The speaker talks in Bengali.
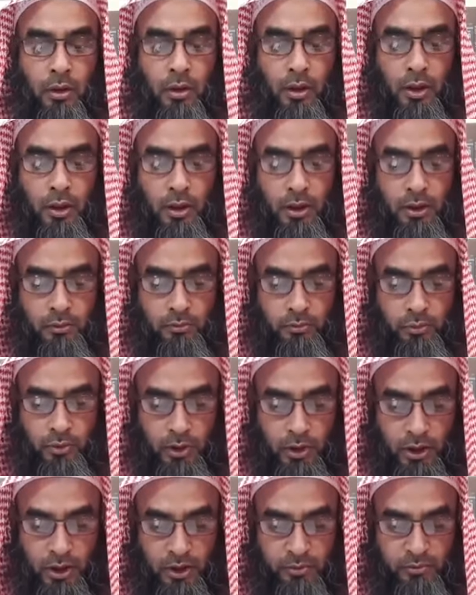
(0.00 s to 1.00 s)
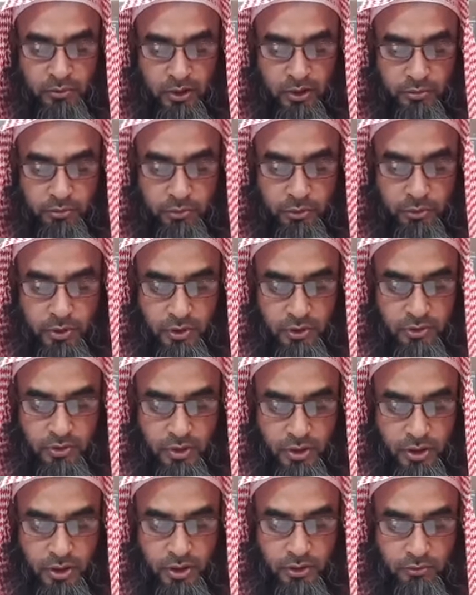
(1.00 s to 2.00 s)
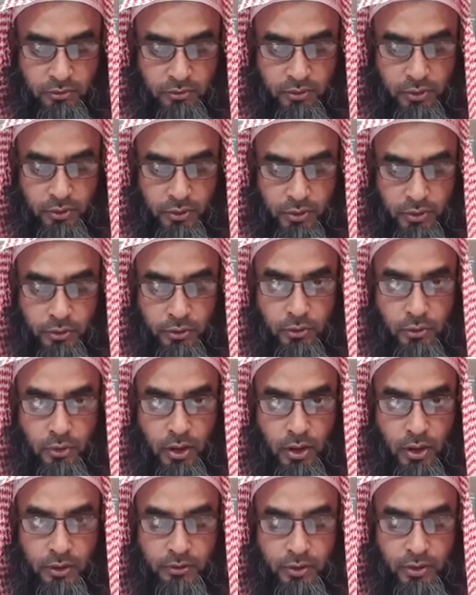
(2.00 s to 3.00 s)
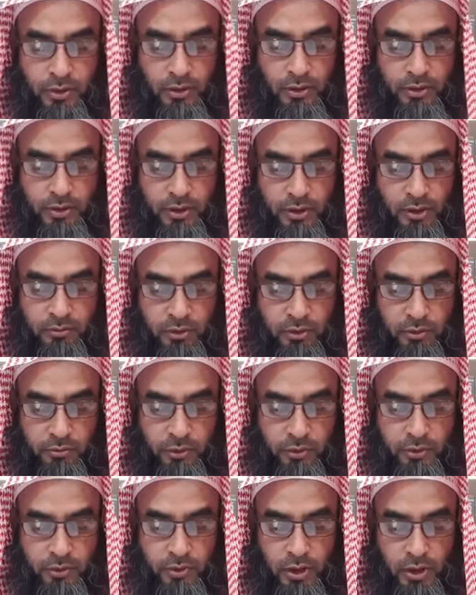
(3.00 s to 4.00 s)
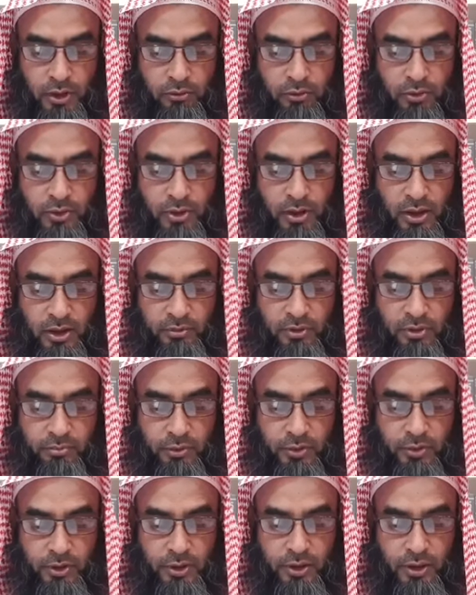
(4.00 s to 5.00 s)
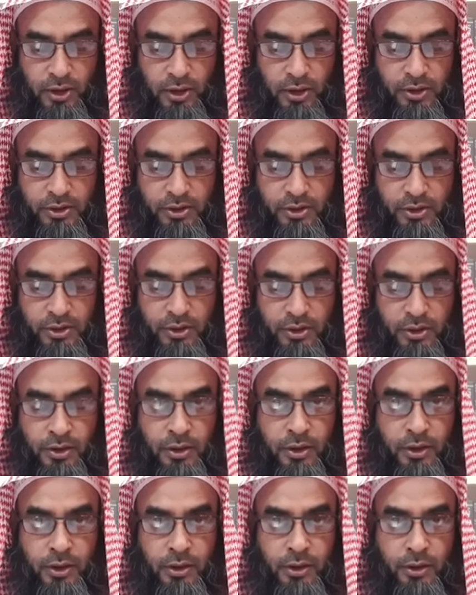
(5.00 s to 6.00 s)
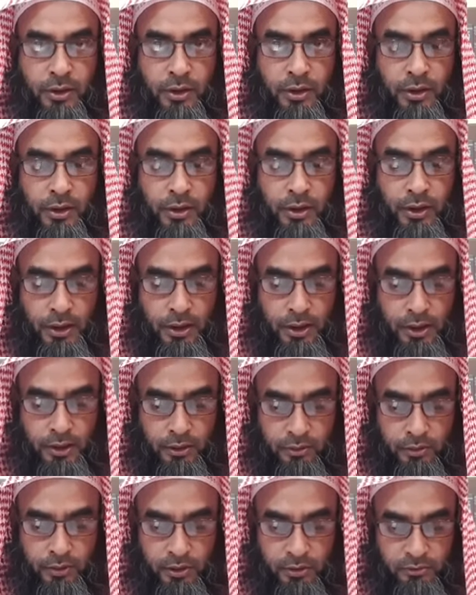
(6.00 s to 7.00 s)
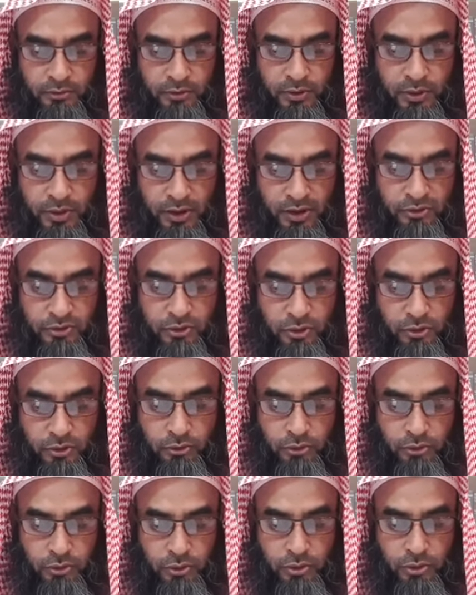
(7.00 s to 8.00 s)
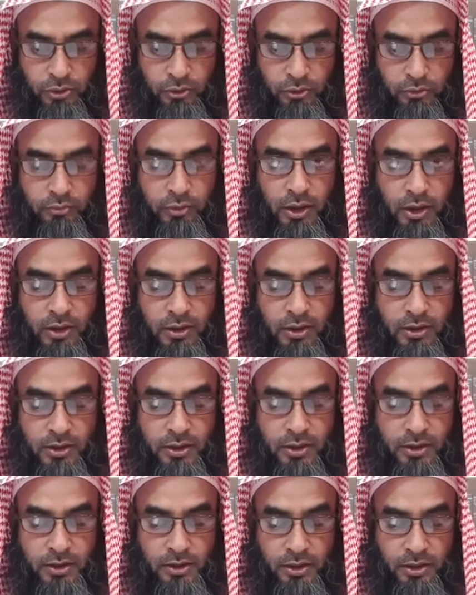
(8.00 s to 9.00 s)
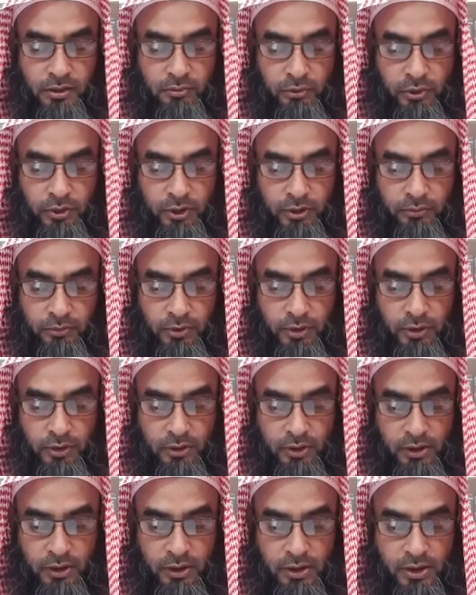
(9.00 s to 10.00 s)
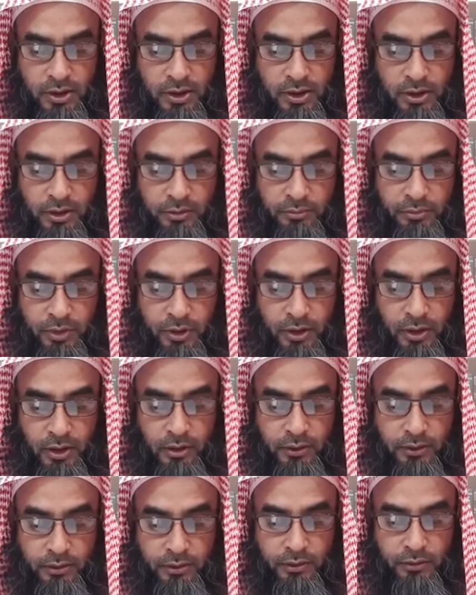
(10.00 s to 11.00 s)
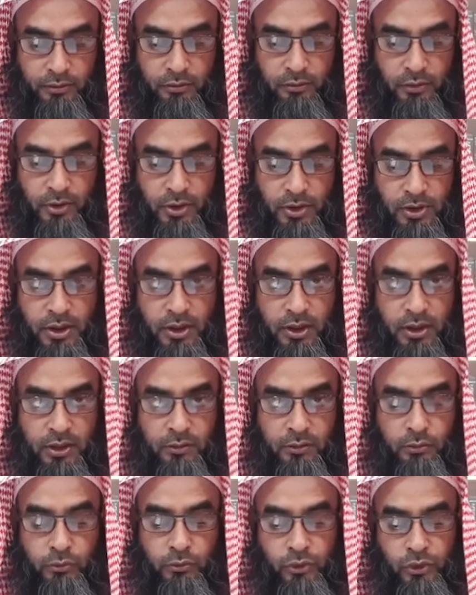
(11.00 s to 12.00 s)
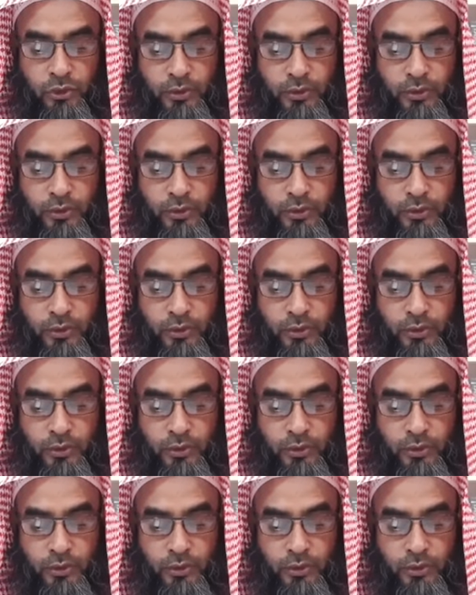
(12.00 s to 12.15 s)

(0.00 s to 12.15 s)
আল্লাহ রবুল্লা আলমিনের প্রশংসা এবং রসৌল্লাহ সাল্লা সাল্লামের ওপর সালাত সাল্লামের পরে আজ এগারোই রমজান চোদ্দোশো বিয়াল্লিশ হিজড়ি মোতাবেক তেইশ এপ্রিল দু হাজার একুশ